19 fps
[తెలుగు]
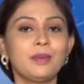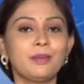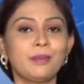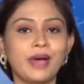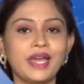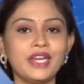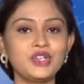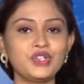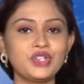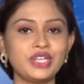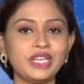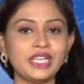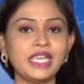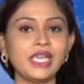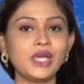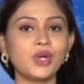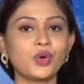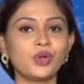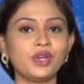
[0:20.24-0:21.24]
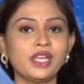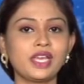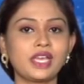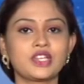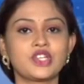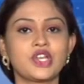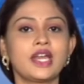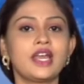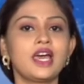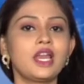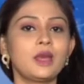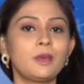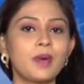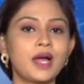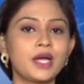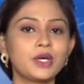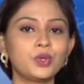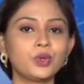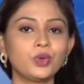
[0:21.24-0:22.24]
మనిషిని కొన్ని క్షణాల
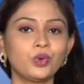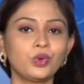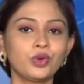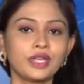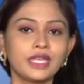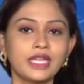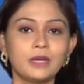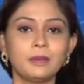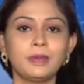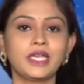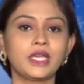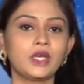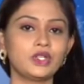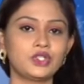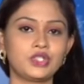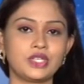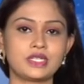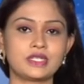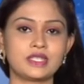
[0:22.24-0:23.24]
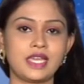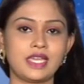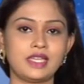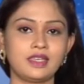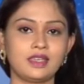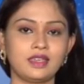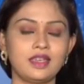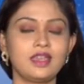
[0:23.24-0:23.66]
పాటు ఉక్కిరి బిక్కిరి చేస్తాయి